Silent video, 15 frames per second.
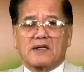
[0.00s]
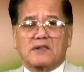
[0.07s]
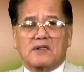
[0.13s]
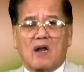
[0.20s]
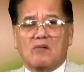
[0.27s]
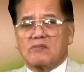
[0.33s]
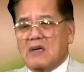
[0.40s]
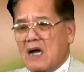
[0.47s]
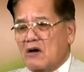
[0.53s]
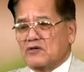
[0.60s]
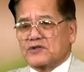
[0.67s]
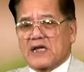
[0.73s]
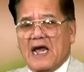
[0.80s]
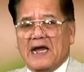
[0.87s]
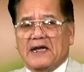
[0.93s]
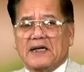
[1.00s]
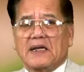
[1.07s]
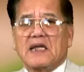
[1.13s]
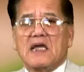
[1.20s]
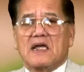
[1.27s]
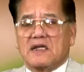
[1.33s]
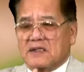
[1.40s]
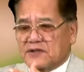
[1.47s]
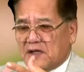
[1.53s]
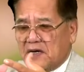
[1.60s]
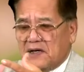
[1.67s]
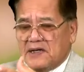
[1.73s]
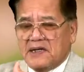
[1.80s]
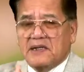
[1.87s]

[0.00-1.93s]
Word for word: đóng áo dài tới